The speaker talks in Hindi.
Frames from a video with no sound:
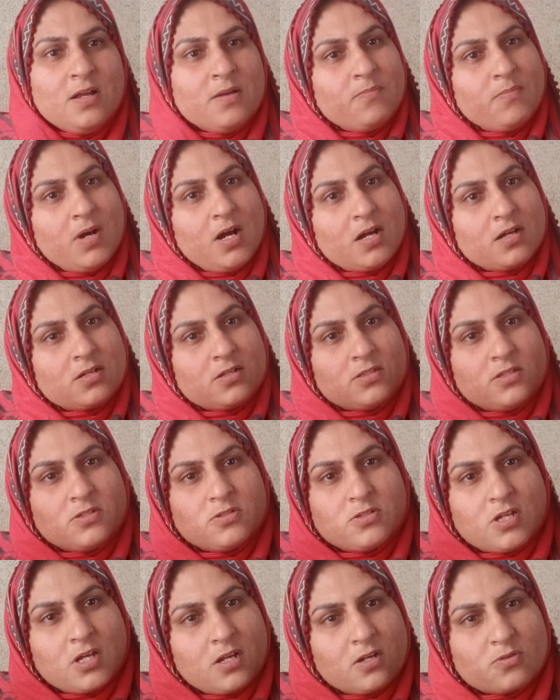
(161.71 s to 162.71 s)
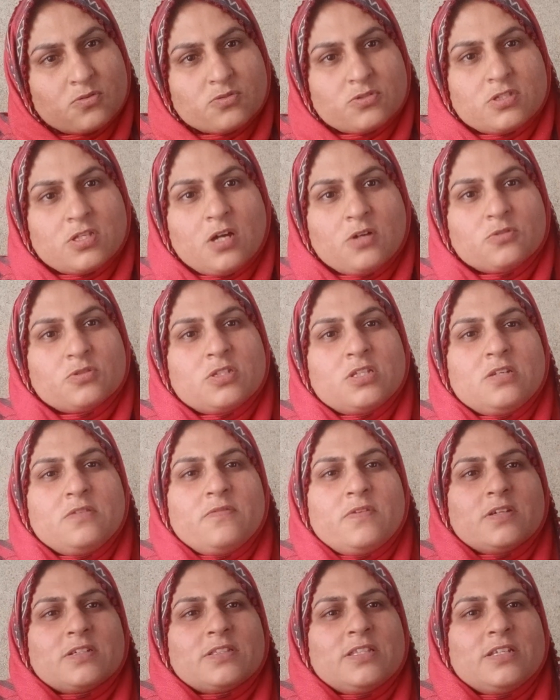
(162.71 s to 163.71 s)
माँ का तो सारा गुस्सा उसी
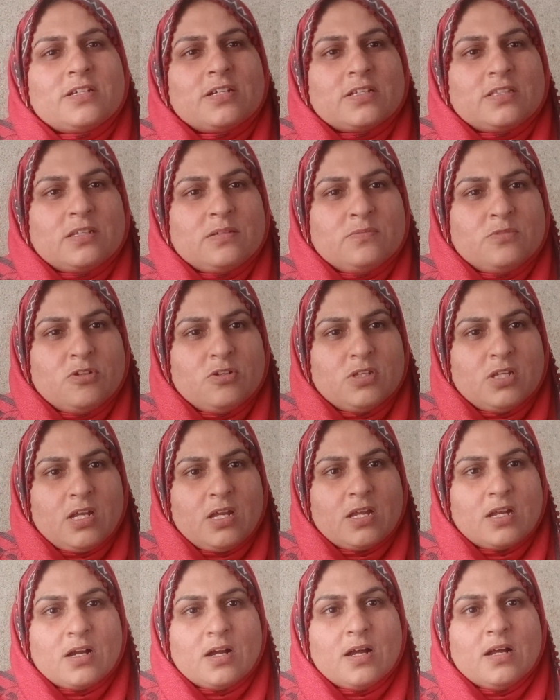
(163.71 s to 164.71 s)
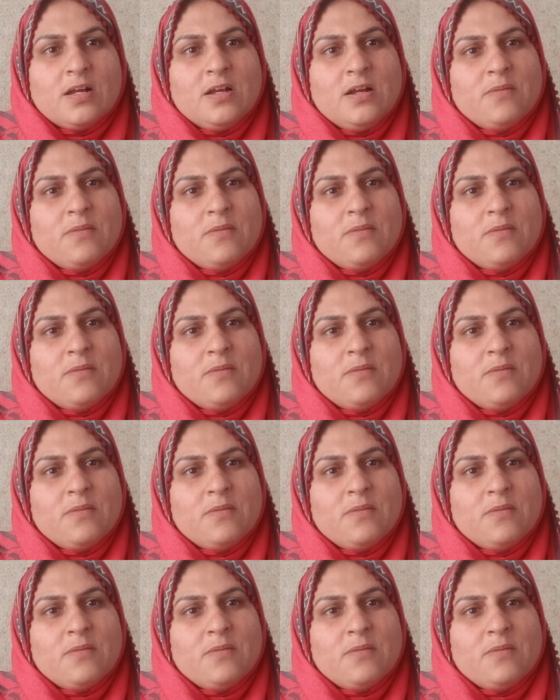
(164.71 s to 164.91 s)
वक्त ही ख़त्म हो जाएगा